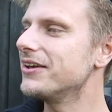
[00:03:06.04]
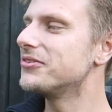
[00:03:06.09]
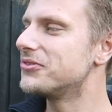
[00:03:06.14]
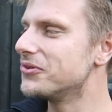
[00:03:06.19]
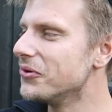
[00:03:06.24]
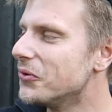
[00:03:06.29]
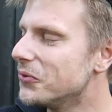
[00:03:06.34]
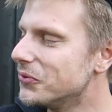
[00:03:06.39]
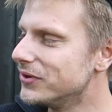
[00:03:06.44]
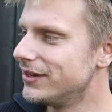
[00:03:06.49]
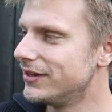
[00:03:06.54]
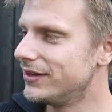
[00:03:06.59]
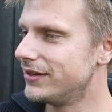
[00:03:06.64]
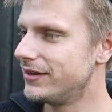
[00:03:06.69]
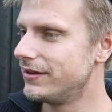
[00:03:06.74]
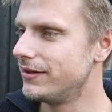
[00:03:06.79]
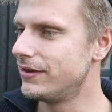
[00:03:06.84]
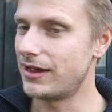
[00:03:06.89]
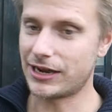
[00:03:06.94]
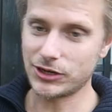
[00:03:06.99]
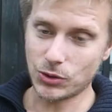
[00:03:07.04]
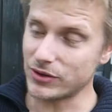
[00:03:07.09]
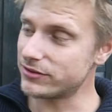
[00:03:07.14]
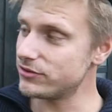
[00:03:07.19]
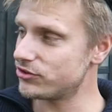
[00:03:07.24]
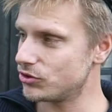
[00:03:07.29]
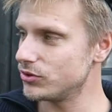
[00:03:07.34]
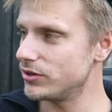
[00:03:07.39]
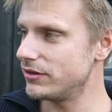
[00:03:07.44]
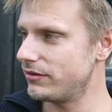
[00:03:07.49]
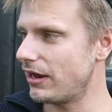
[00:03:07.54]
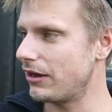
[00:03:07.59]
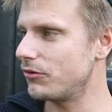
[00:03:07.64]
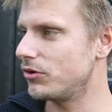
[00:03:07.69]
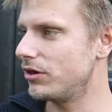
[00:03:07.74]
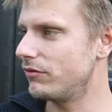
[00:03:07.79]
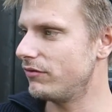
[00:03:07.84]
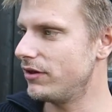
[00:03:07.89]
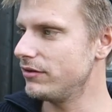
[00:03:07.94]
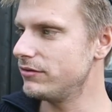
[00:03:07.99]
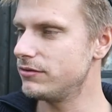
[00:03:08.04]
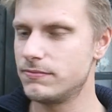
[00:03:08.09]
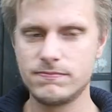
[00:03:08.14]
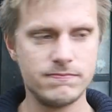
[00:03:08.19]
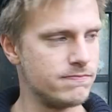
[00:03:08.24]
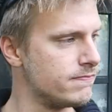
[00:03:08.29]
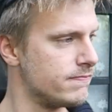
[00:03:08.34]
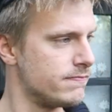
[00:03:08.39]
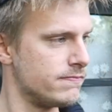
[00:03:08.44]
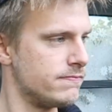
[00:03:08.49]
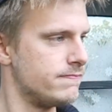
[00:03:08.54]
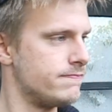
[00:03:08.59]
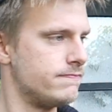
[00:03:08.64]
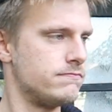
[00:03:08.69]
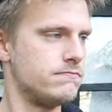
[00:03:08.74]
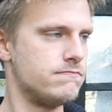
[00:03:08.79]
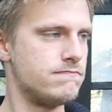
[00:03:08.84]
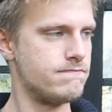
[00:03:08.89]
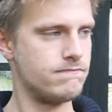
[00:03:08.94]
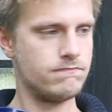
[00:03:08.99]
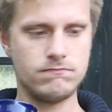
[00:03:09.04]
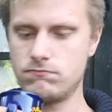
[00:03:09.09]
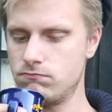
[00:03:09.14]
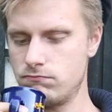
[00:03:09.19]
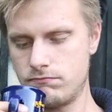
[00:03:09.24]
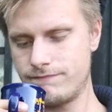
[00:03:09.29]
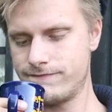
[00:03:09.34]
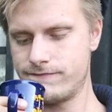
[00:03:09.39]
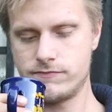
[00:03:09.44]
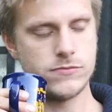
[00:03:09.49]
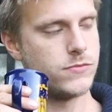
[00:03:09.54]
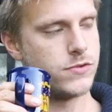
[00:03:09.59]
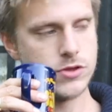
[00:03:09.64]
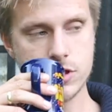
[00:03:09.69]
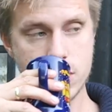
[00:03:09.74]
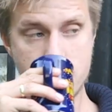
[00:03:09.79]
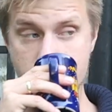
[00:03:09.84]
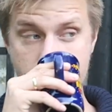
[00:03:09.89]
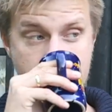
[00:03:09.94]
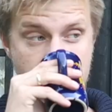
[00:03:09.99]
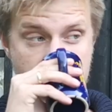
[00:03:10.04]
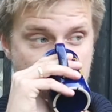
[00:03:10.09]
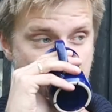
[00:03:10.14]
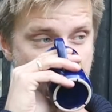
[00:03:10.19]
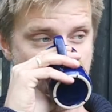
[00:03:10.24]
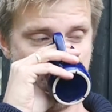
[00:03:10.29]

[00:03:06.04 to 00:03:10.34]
Ach so. Ach, du hast ihn schon gesehen, oder was? Nee,